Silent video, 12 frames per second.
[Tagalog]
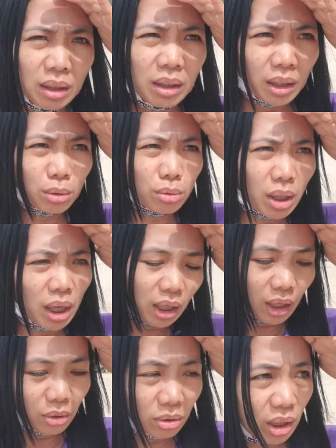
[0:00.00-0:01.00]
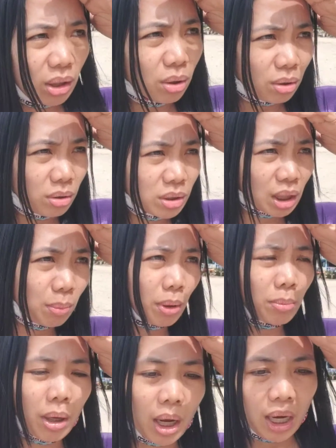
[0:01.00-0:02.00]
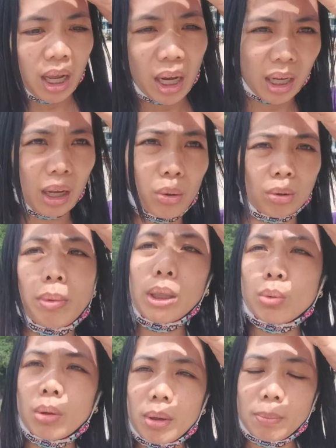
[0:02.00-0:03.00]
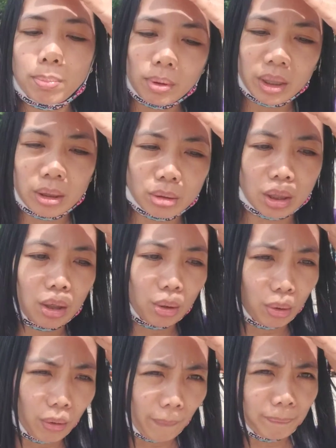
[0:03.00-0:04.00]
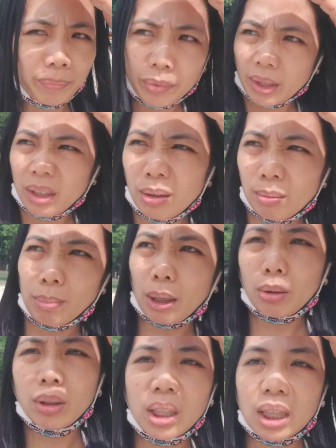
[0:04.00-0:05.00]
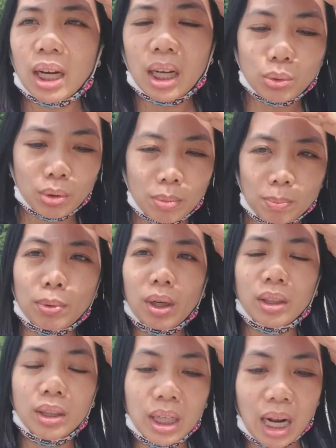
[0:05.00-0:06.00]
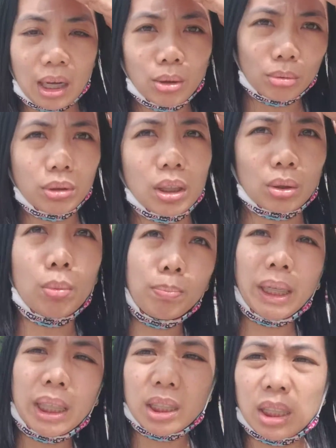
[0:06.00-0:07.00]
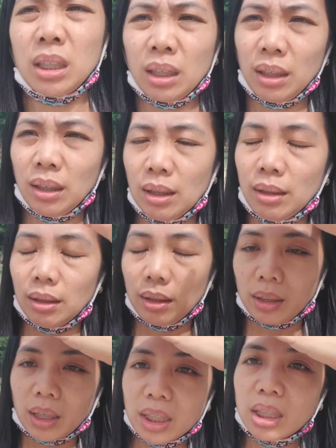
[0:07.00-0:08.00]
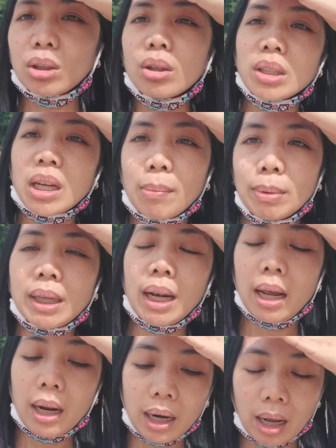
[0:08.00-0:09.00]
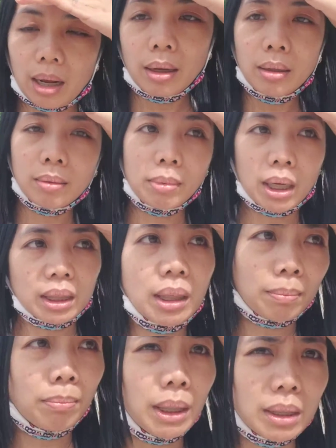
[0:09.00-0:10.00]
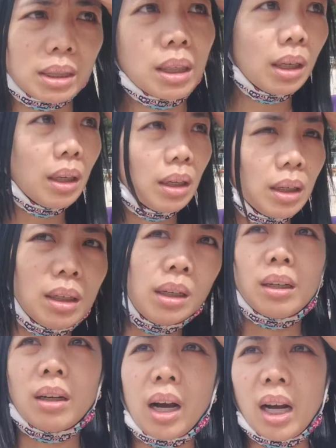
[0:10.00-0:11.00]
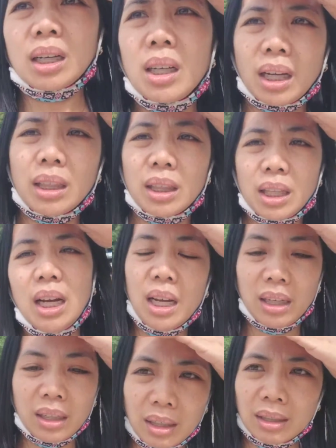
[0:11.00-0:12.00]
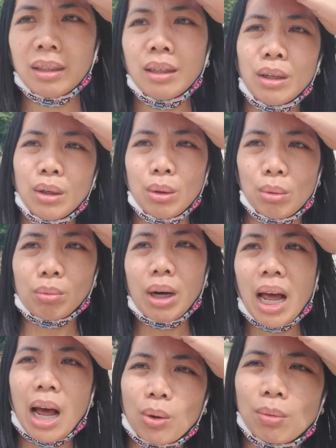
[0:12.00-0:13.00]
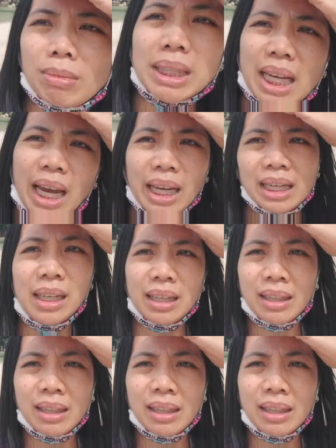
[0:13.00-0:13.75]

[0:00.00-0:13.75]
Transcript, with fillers: Ito talaga yun eh, oh. Sana ba yung mga alaga ko? May swimming pool dito sa loob. Pero hindi talaga swimming pool ang dinayo ko dito. Beach. Kasi ito yung sabi nila na magandang beach. Ang ganda. Wala akong masay.